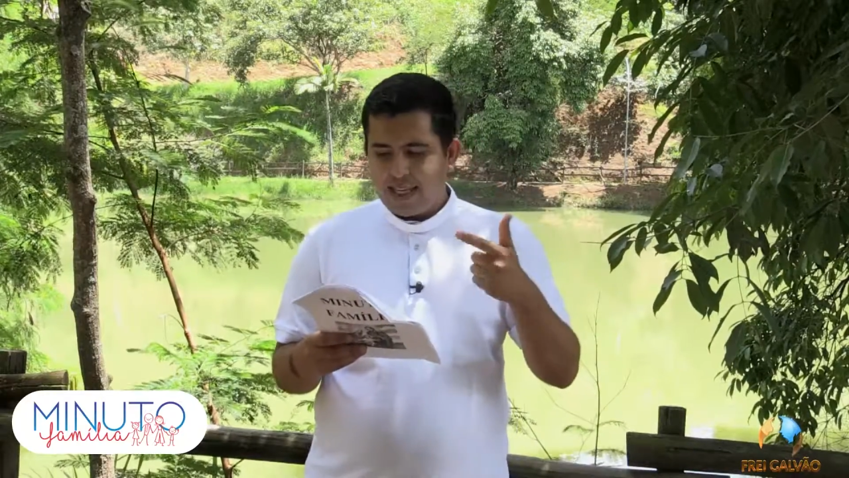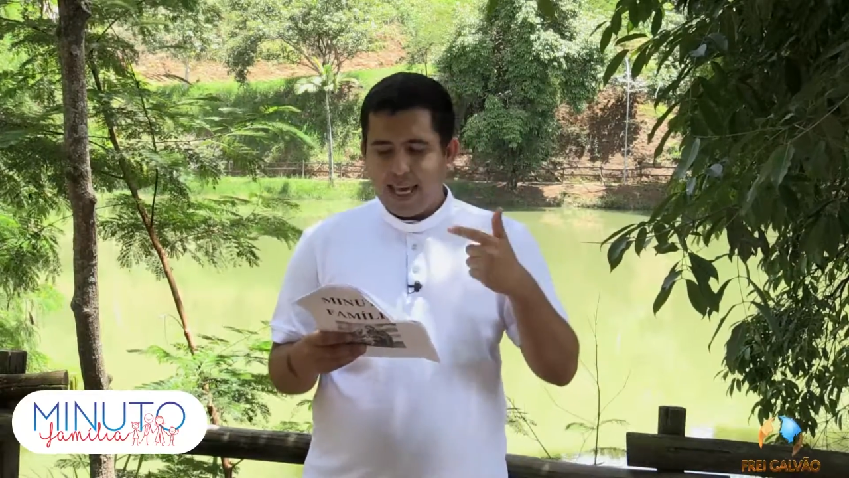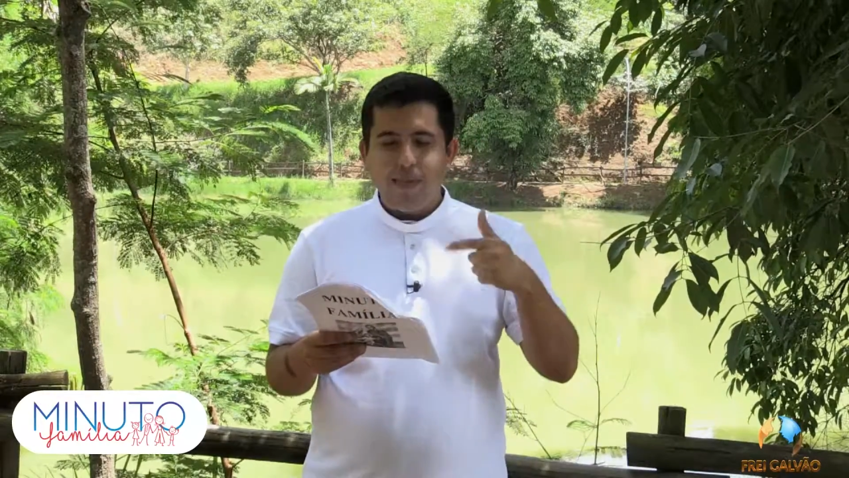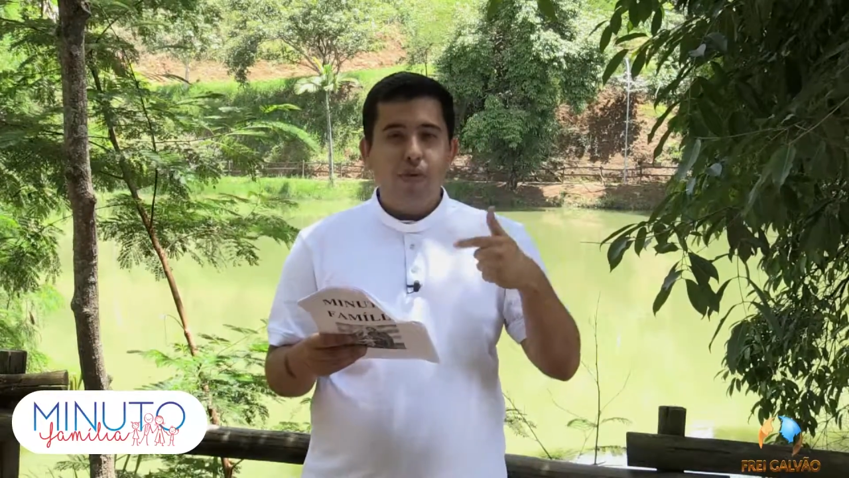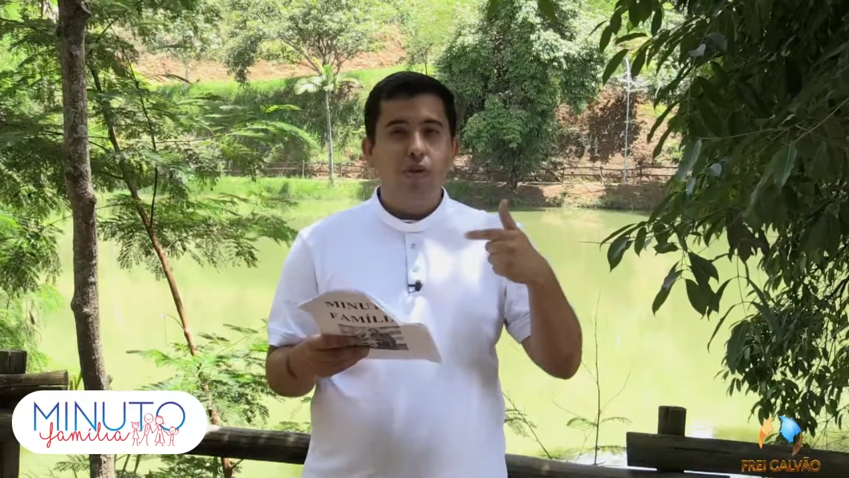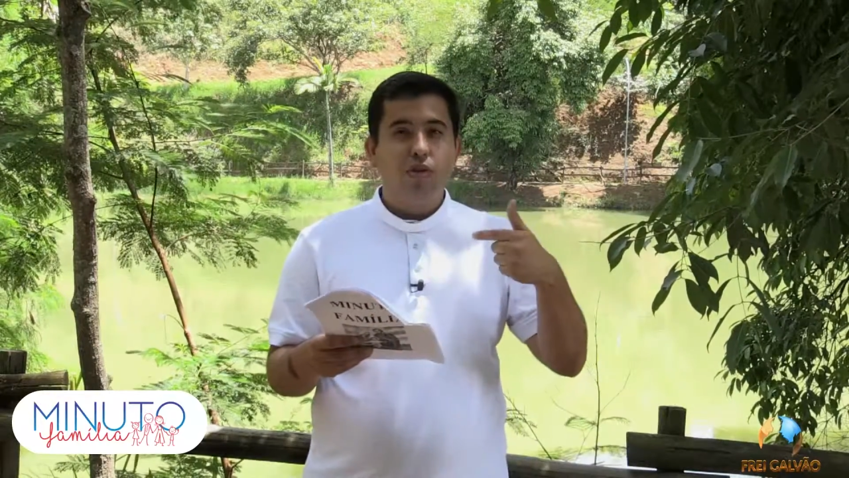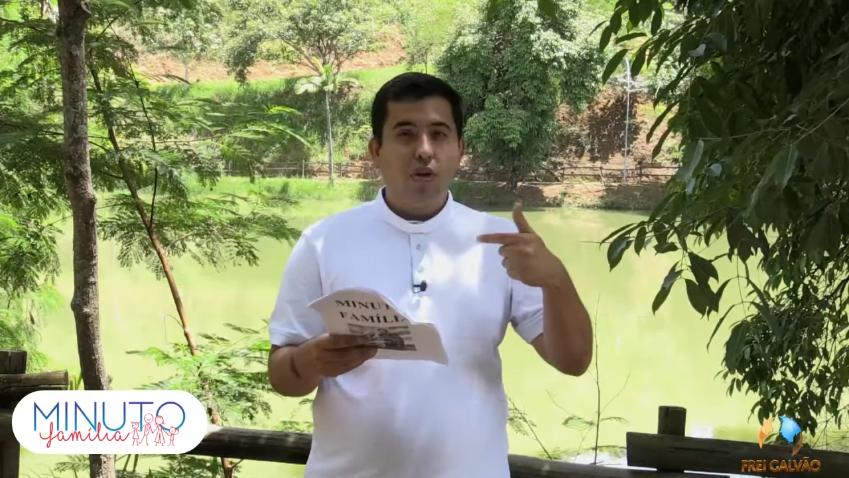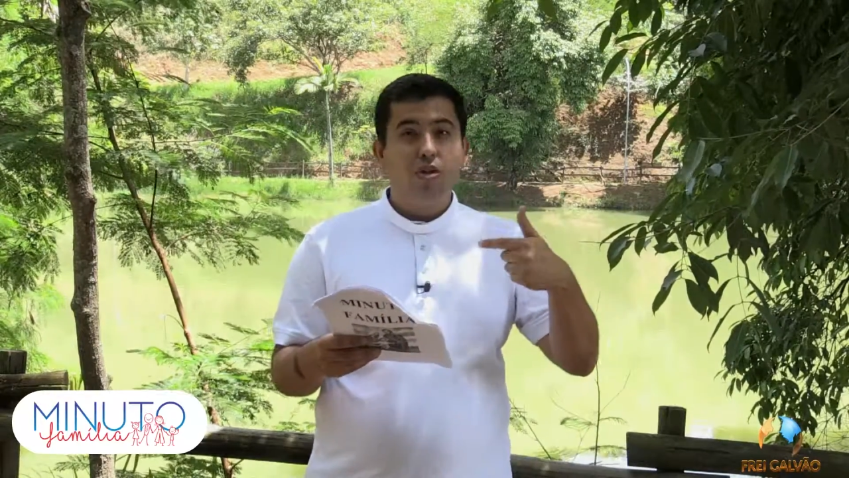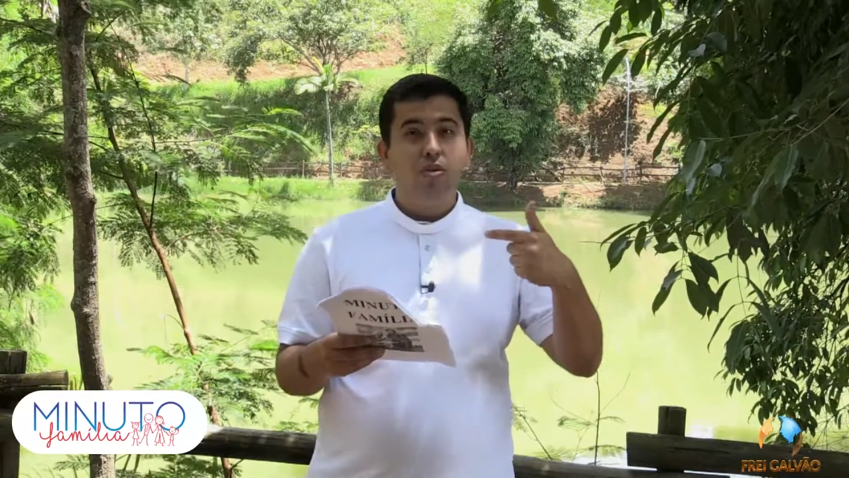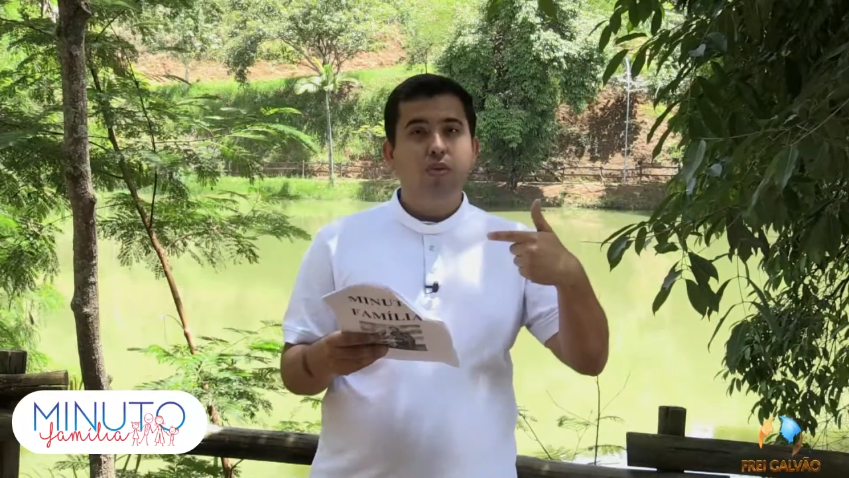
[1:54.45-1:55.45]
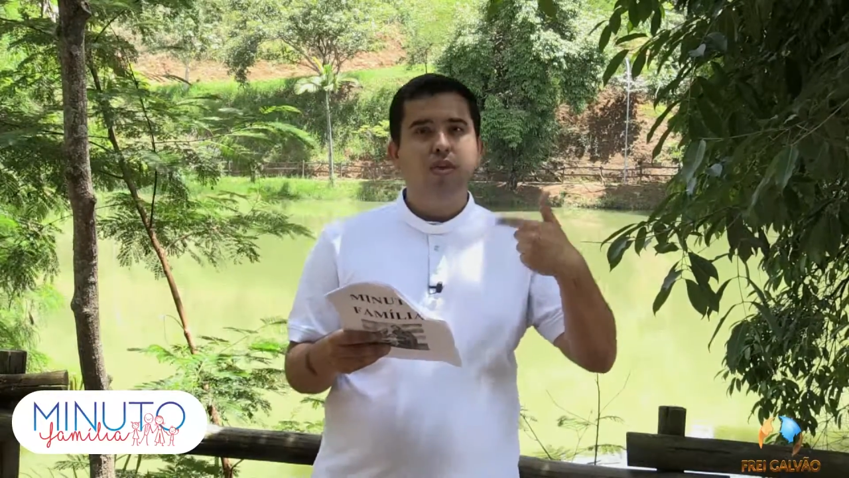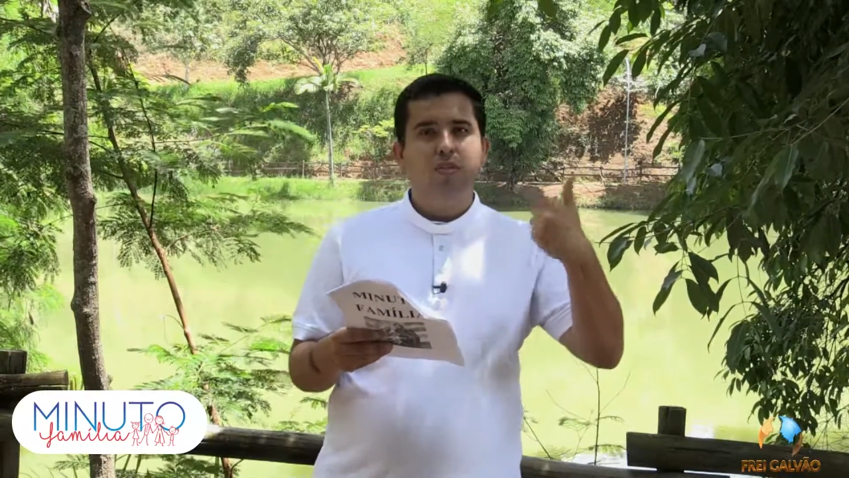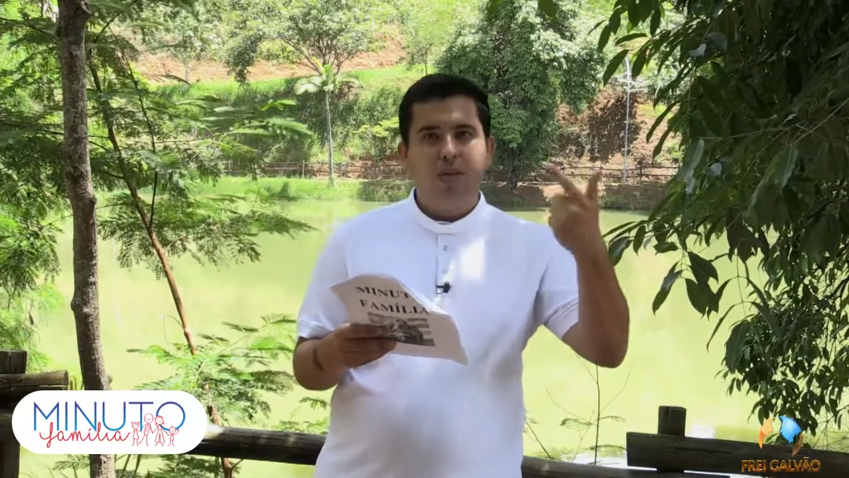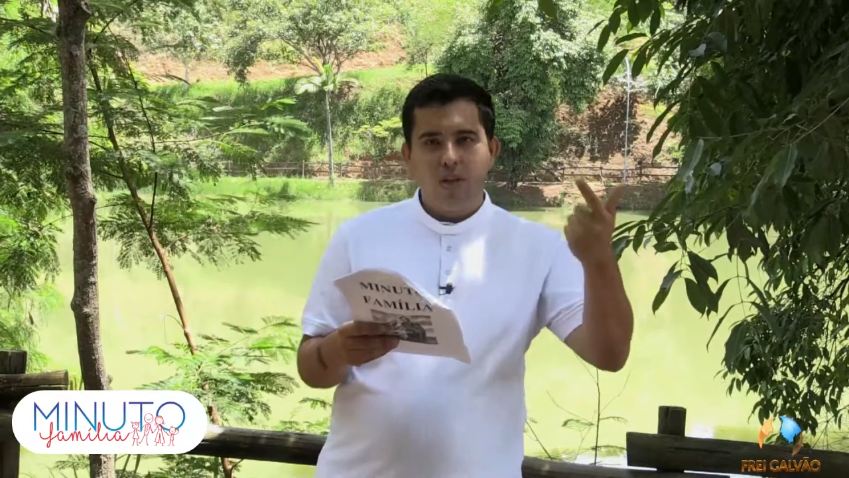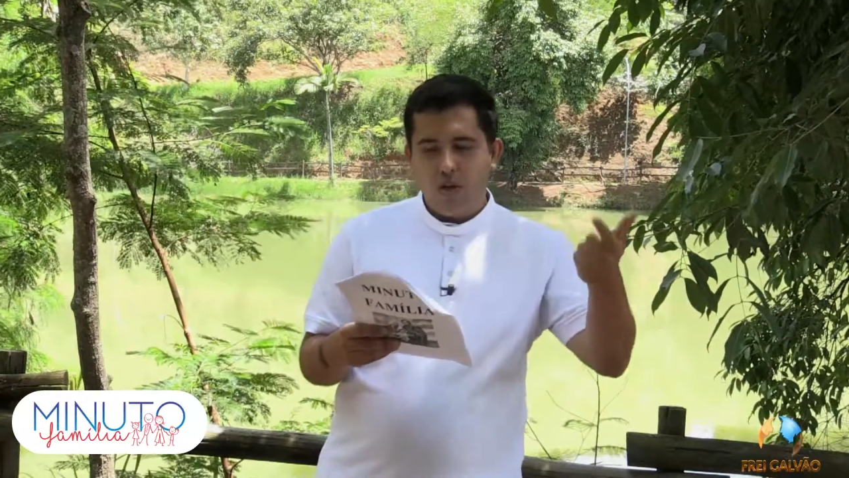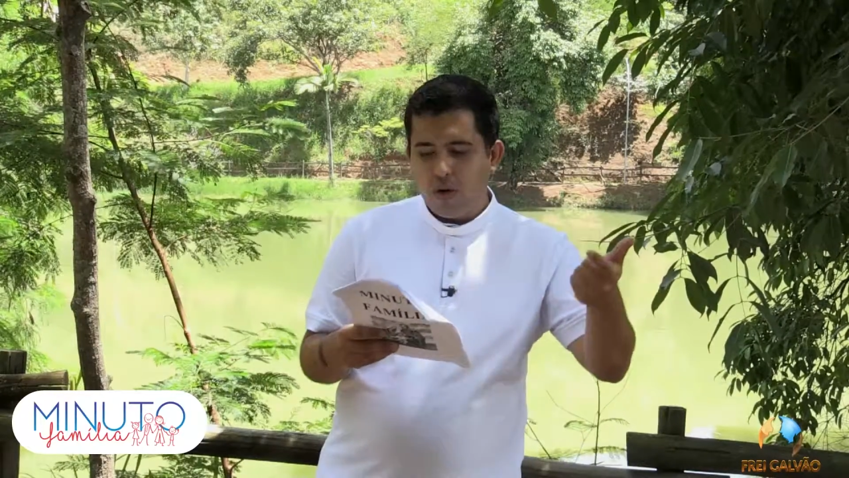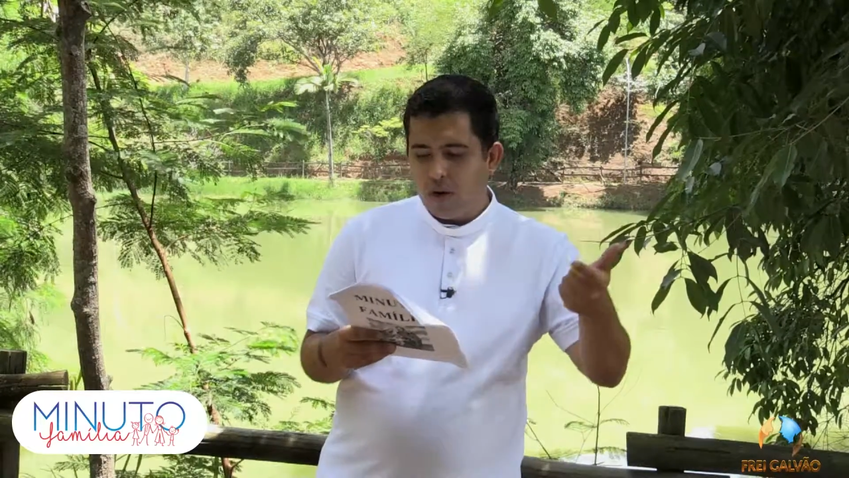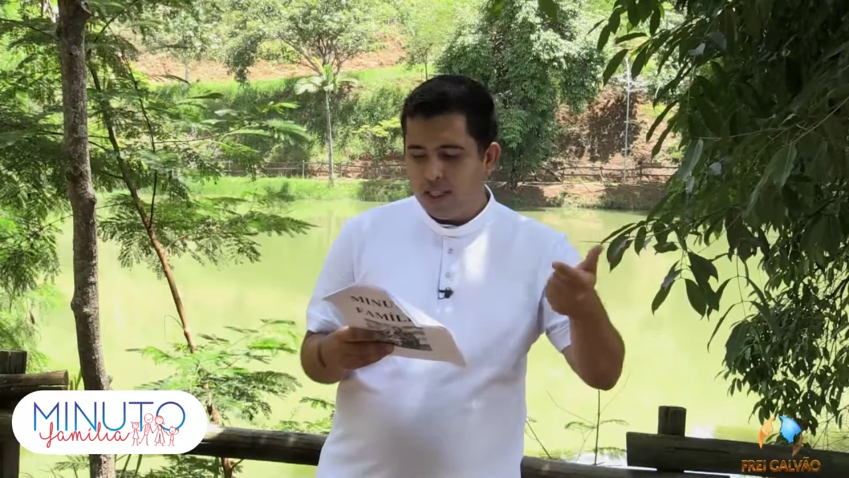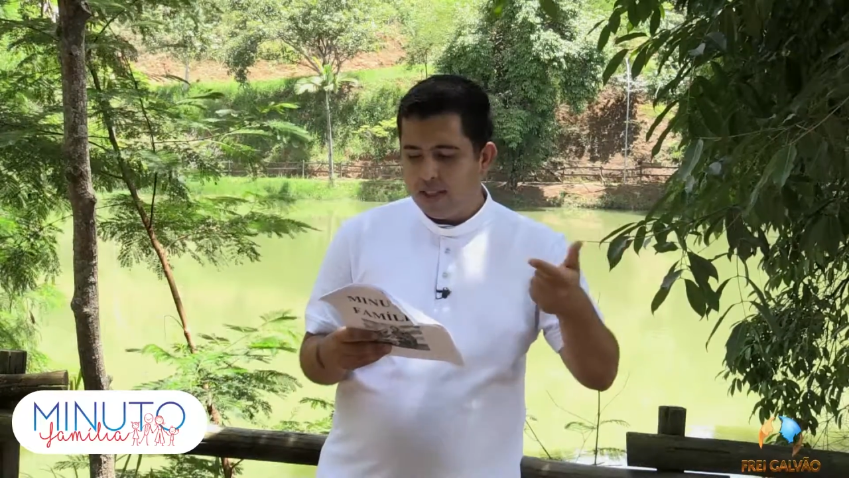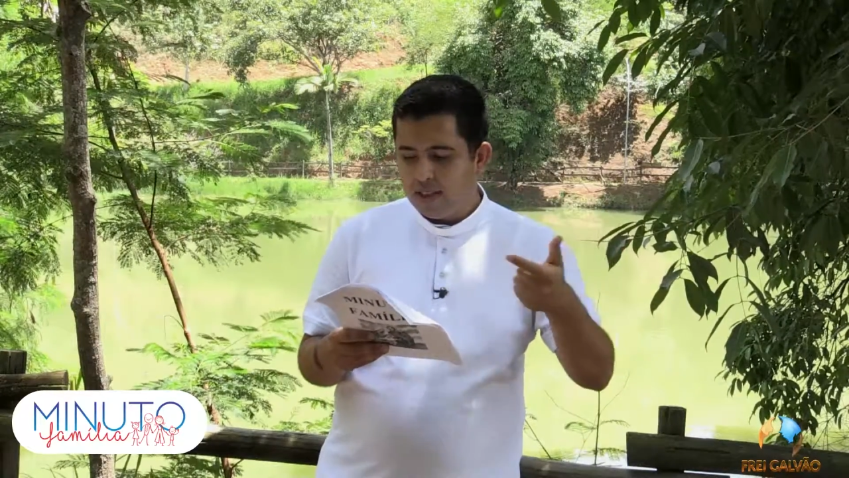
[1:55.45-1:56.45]
quer impor só suas
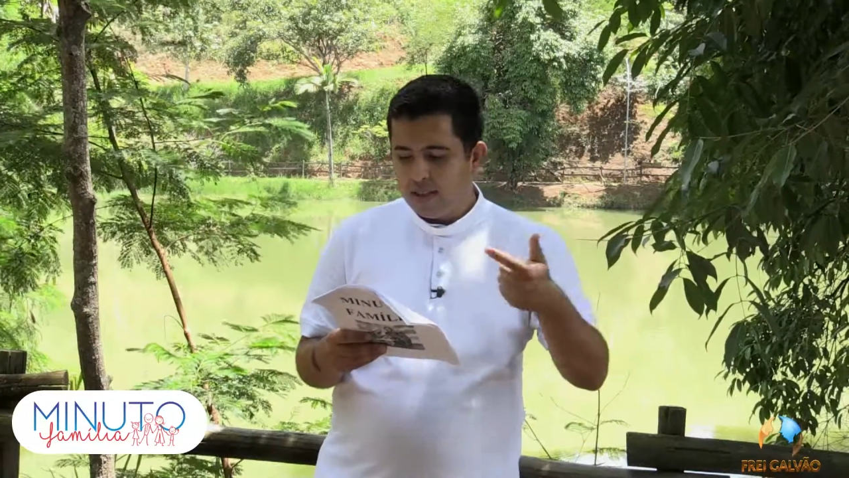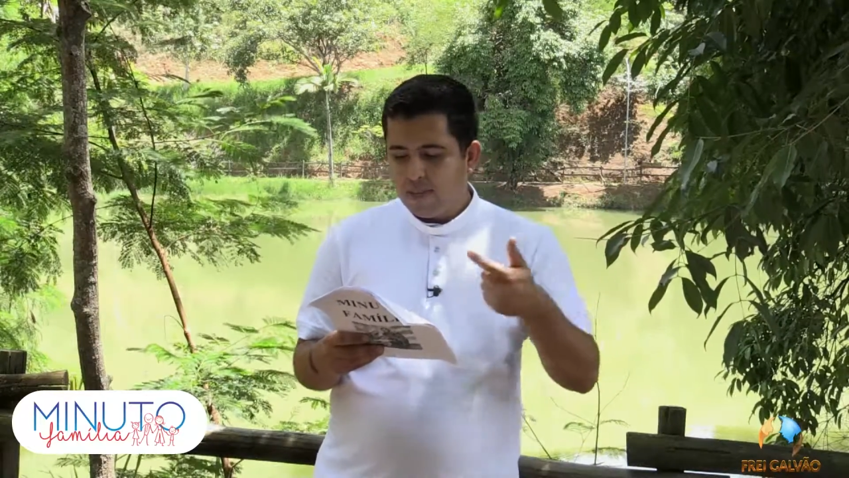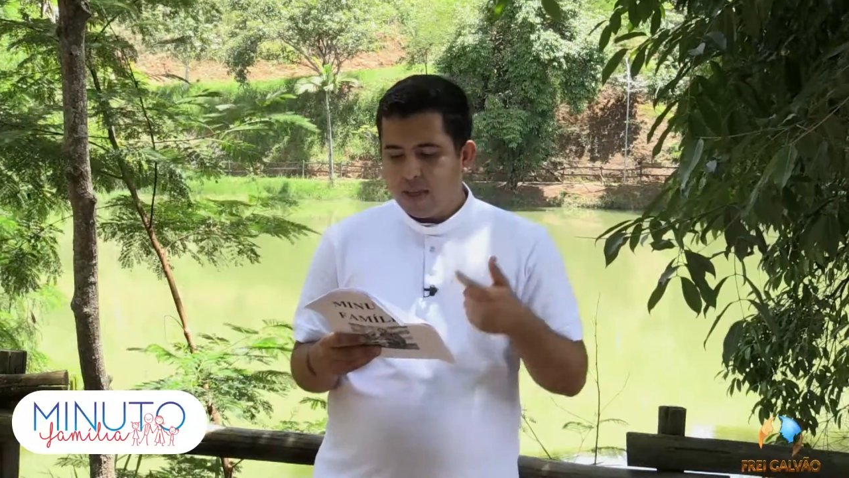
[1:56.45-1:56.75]
opiniões,